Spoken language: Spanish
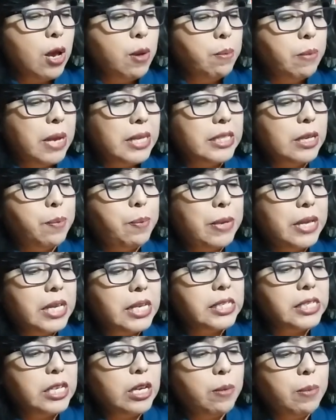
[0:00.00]
más
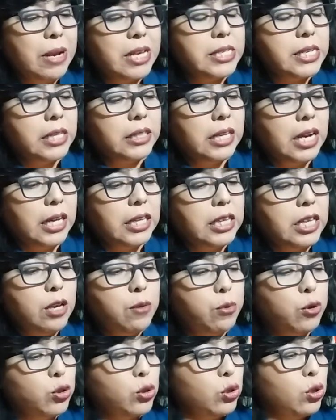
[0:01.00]
apetecibles y
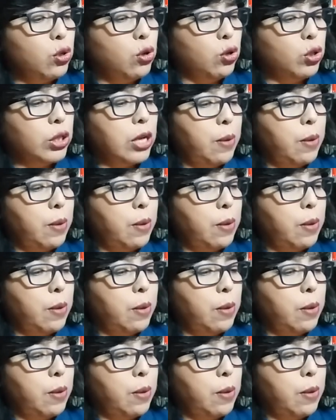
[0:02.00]
atractivos los